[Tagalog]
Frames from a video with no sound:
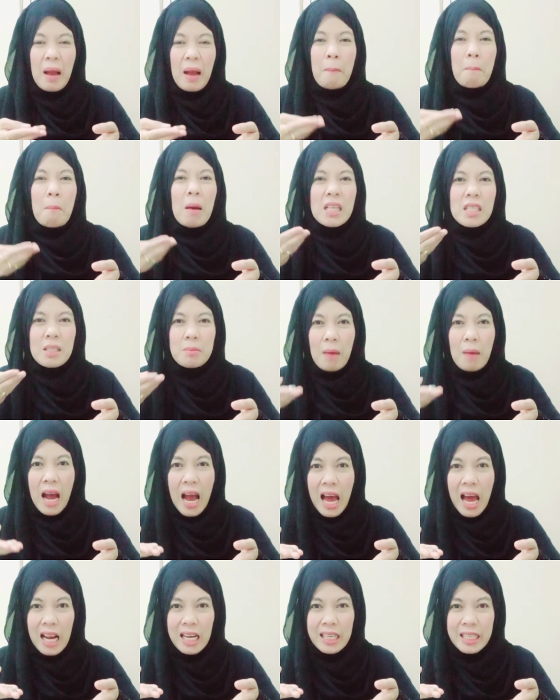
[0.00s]
Mas
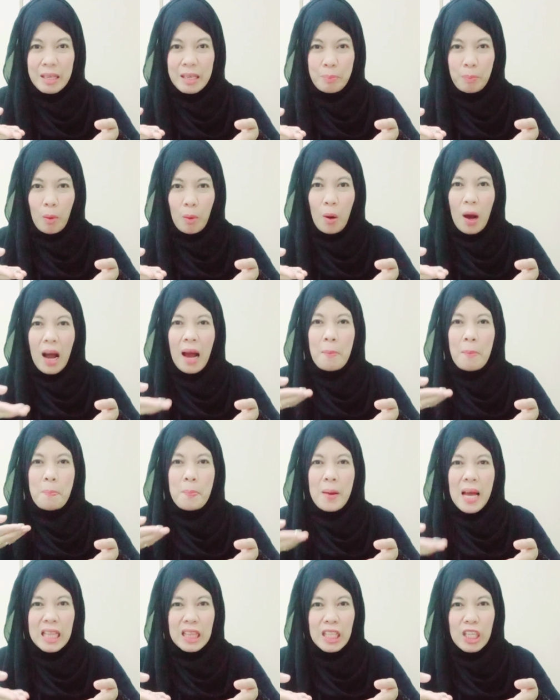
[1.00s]
mahal din po ang
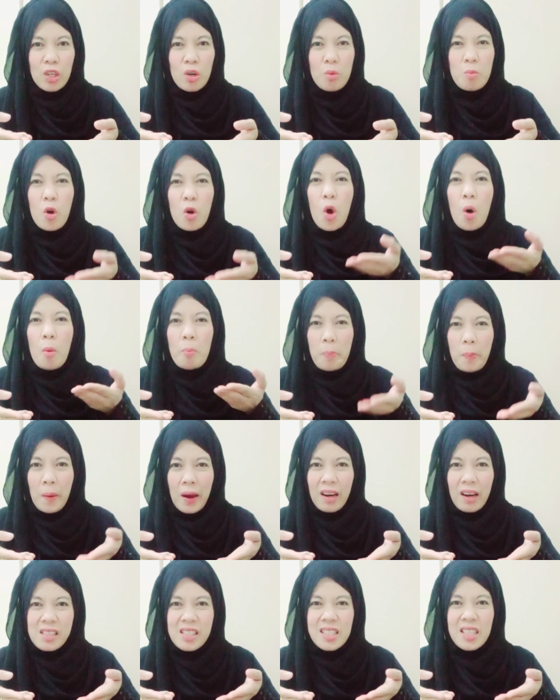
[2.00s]
platinum
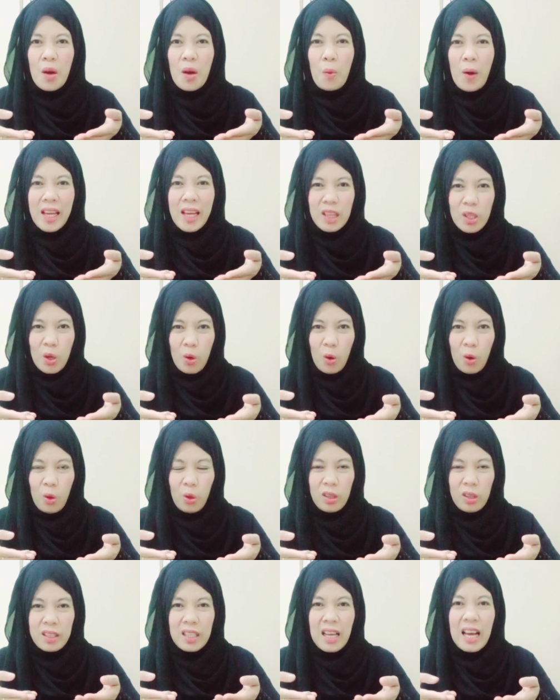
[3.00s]
compared sa white
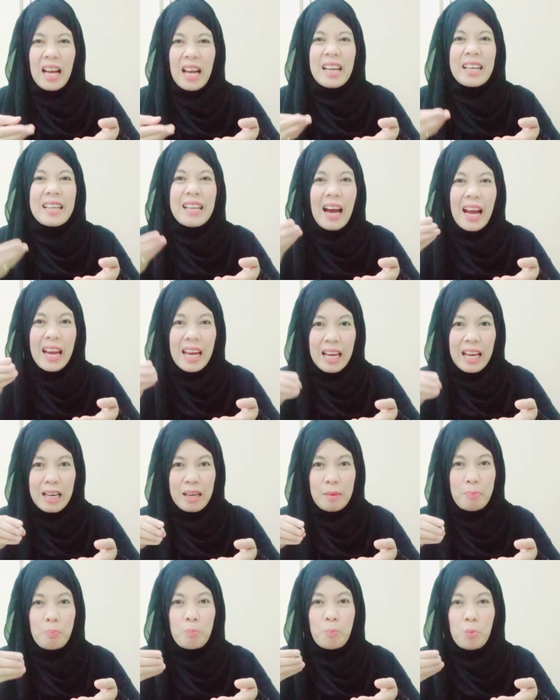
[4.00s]
gold
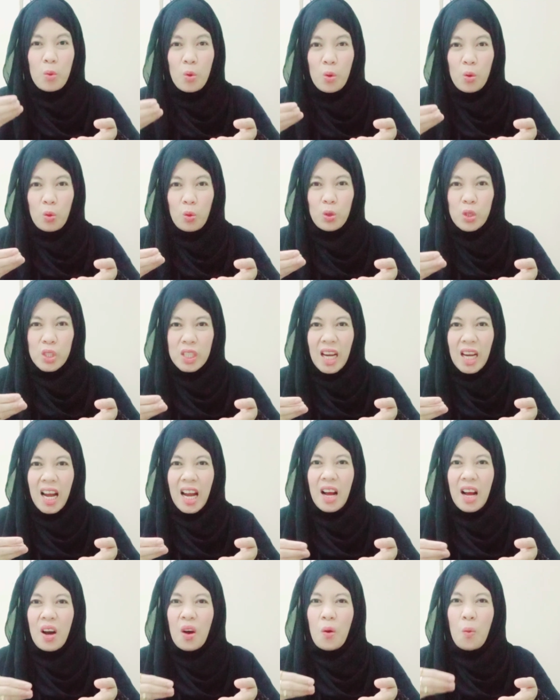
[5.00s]
dahil puro siya,
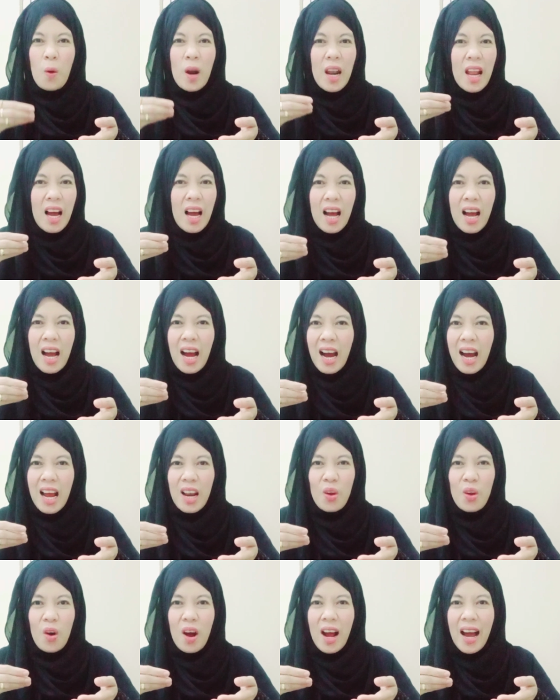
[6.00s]
walang
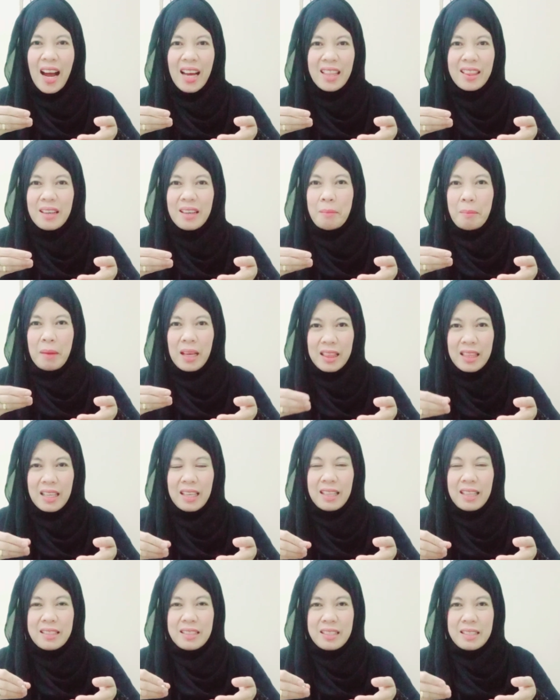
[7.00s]
halong other
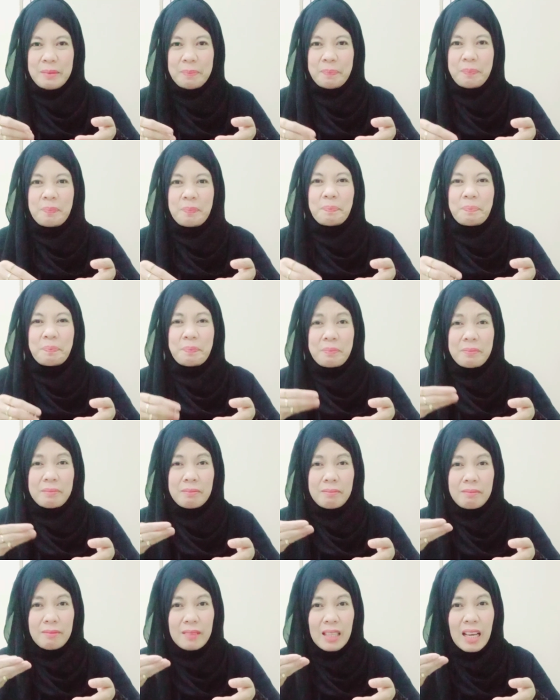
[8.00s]
metals.
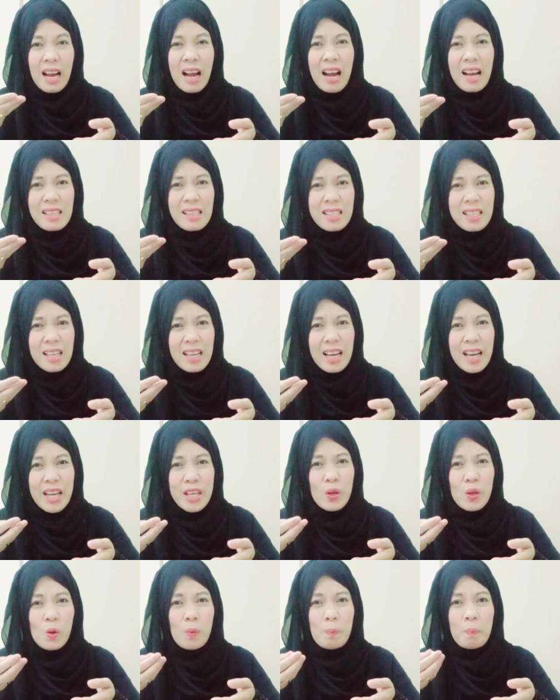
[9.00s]
At saka
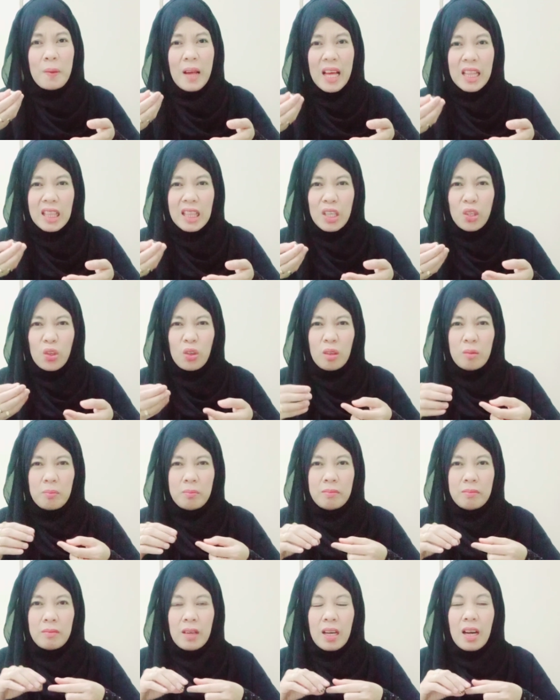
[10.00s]
yung platinum,
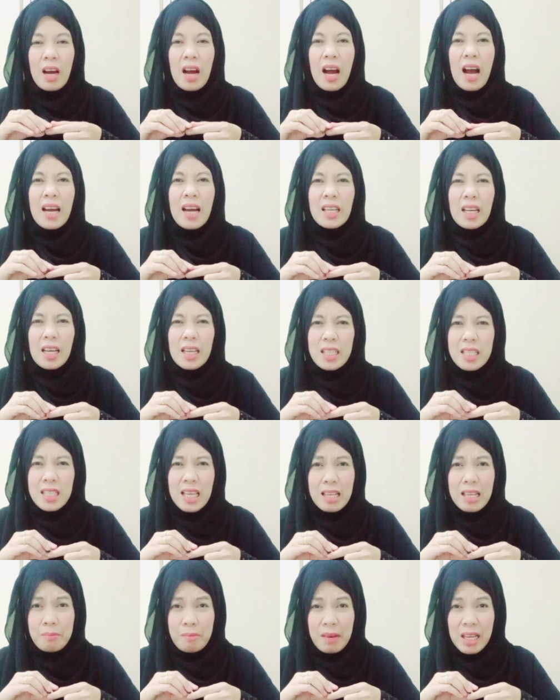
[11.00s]
ang
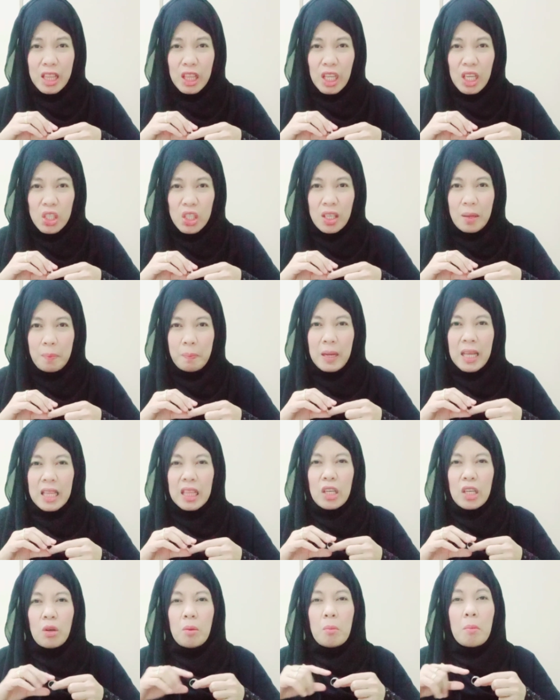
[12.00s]
naka-disadvantage siya
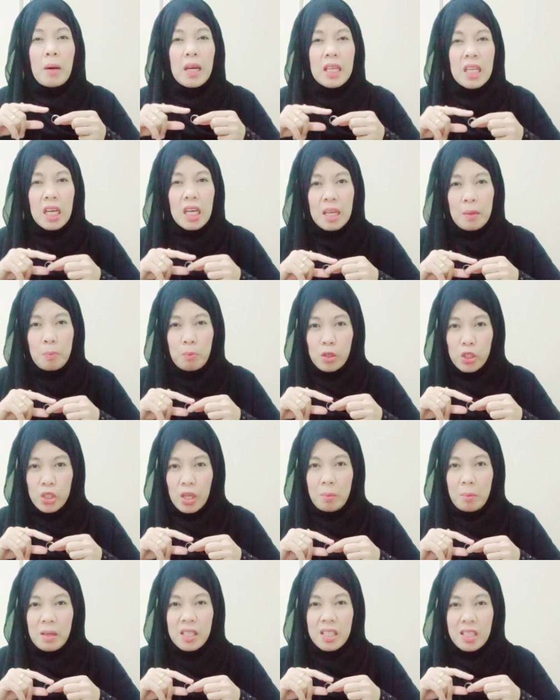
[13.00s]
platinum, madali po
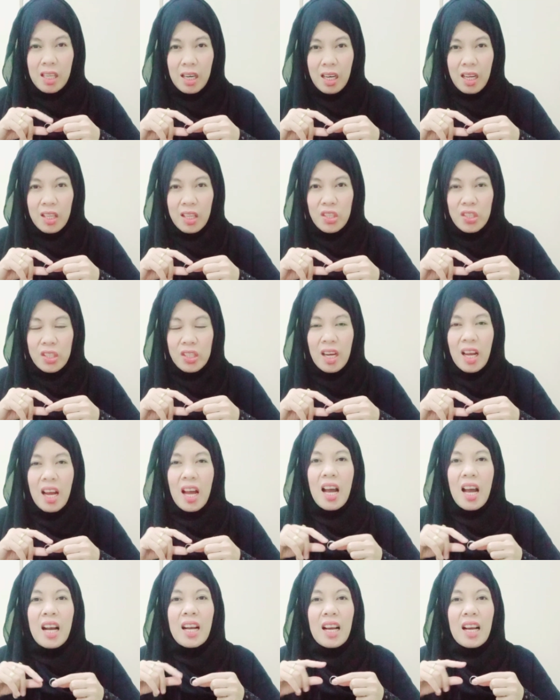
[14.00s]
siya ma-scratch
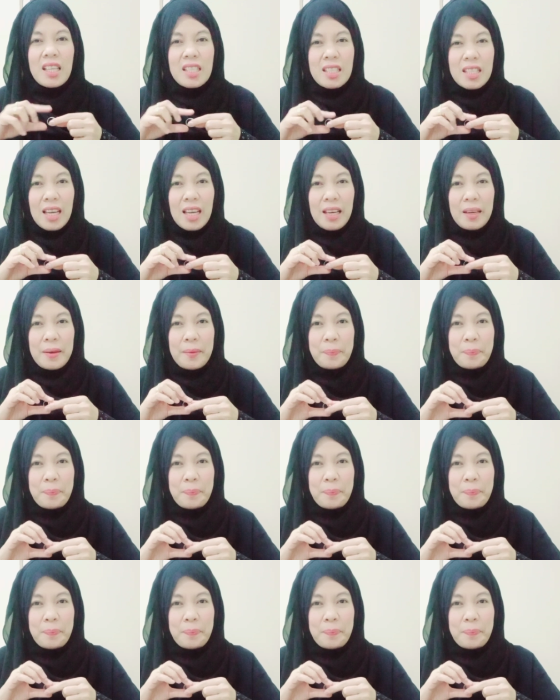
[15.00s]
kasi